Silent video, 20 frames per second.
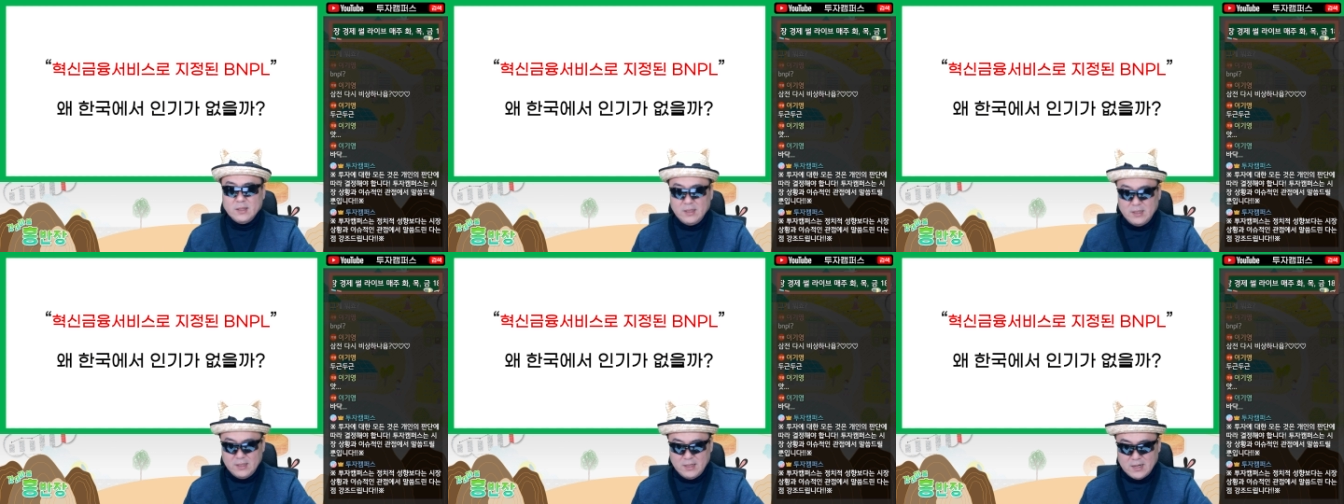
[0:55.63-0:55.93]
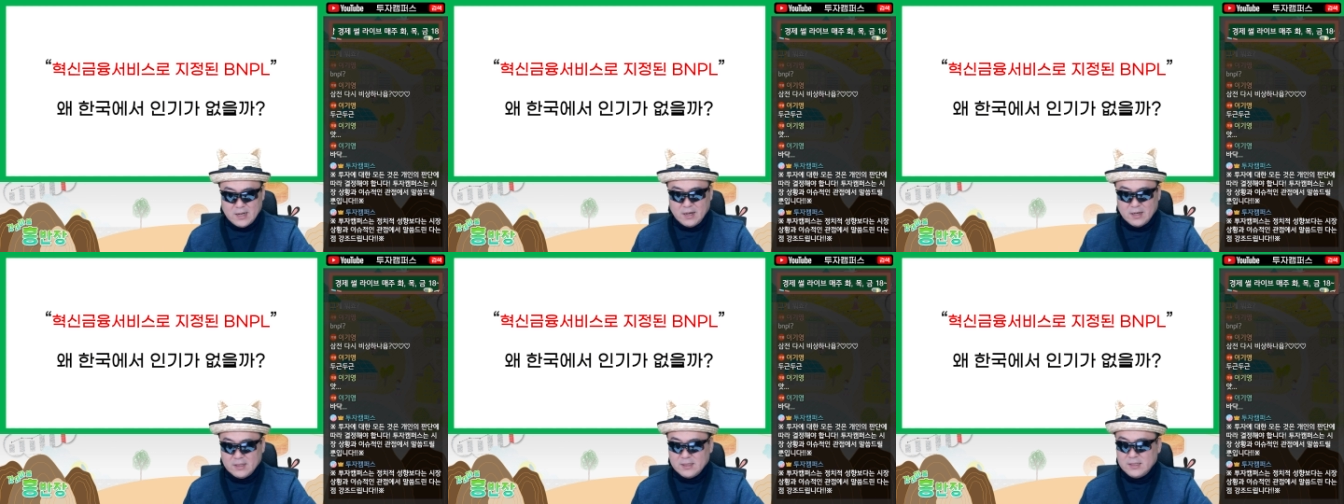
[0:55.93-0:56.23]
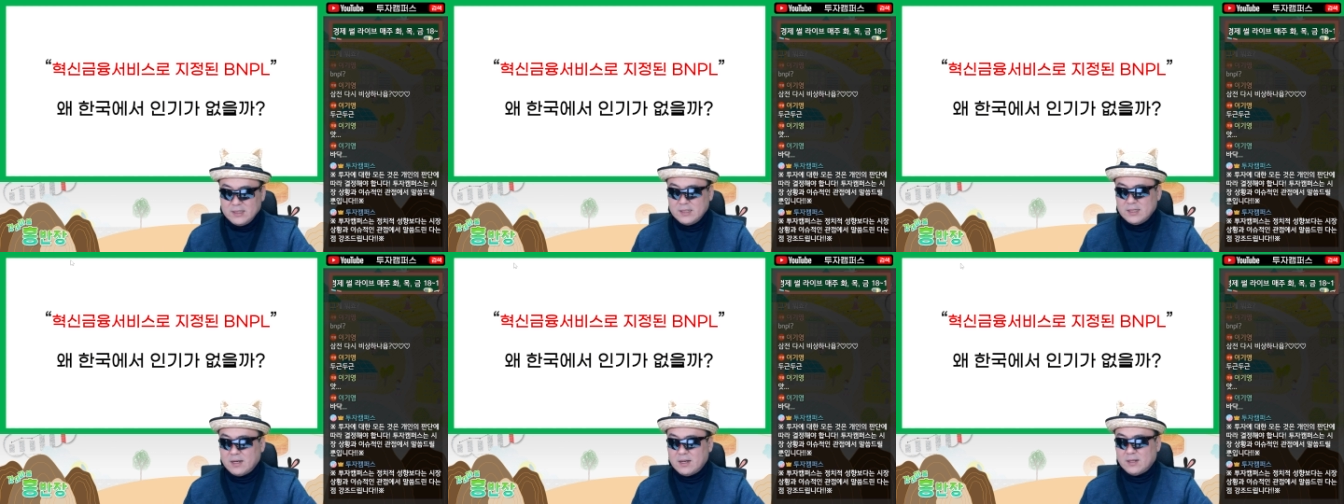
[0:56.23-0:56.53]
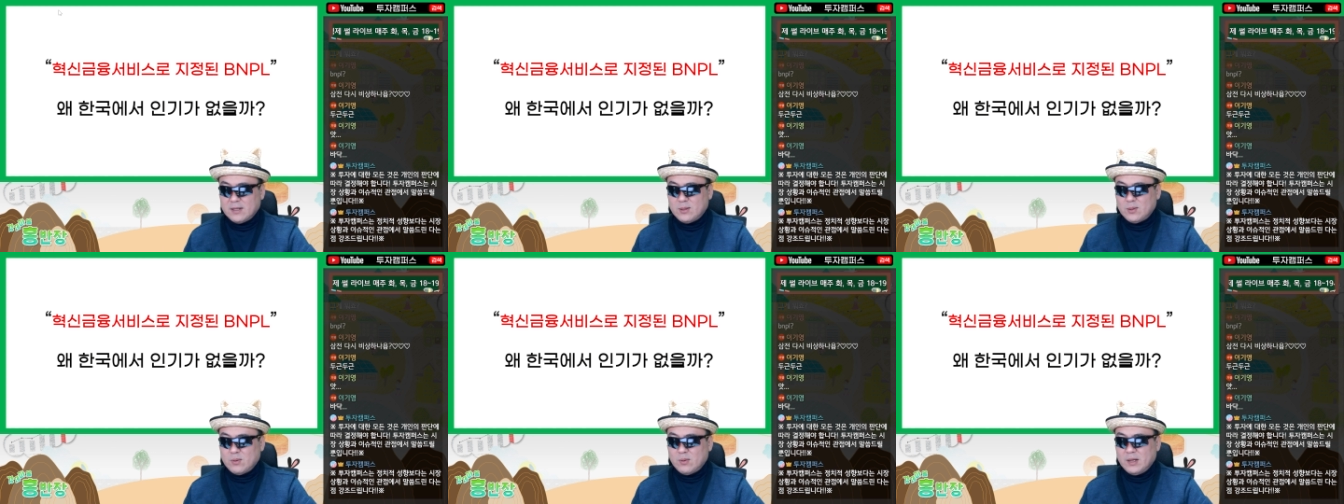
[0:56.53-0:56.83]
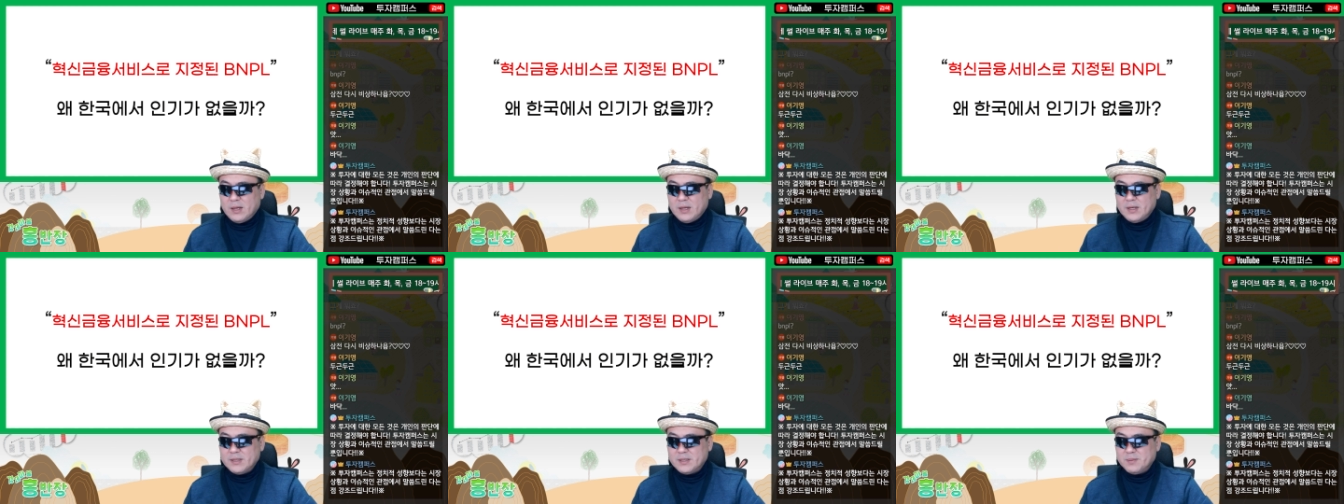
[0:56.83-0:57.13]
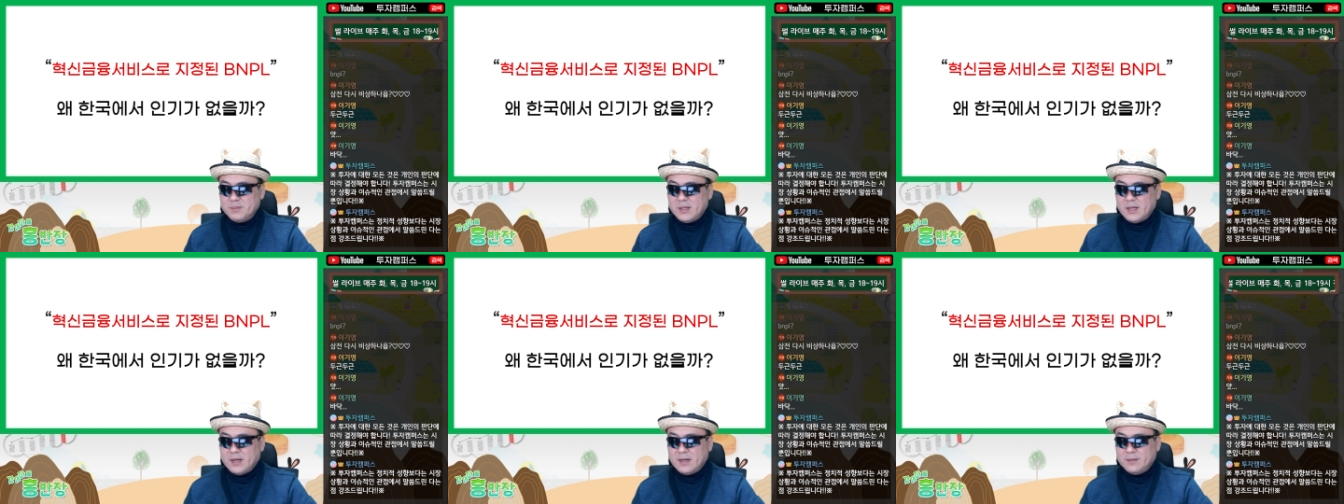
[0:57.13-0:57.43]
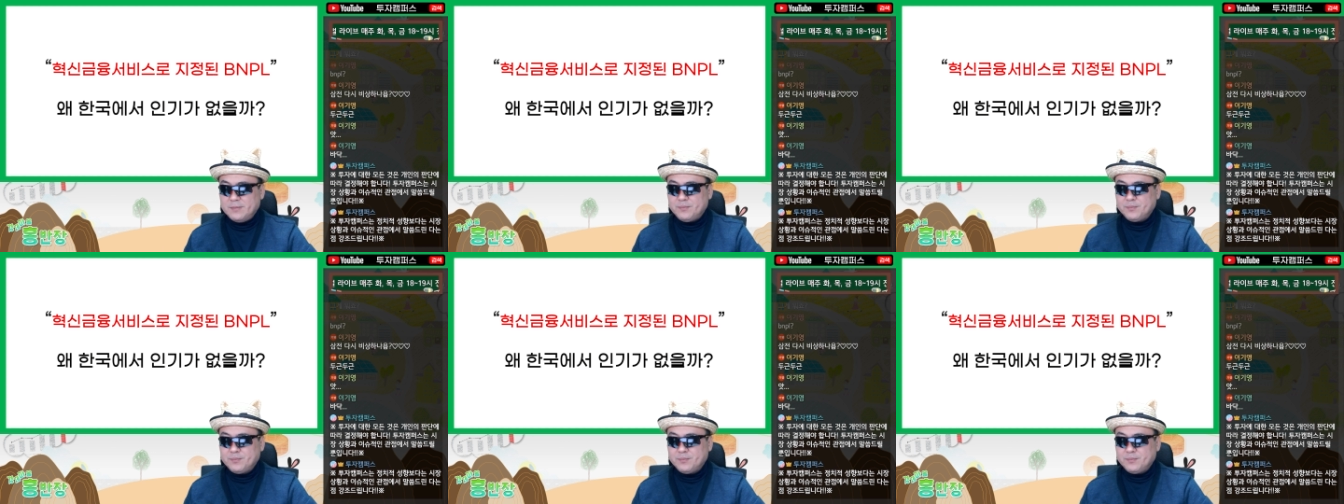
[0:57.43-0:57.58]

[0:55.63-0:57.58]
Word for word: 2강 시작하도록 하겠습니다.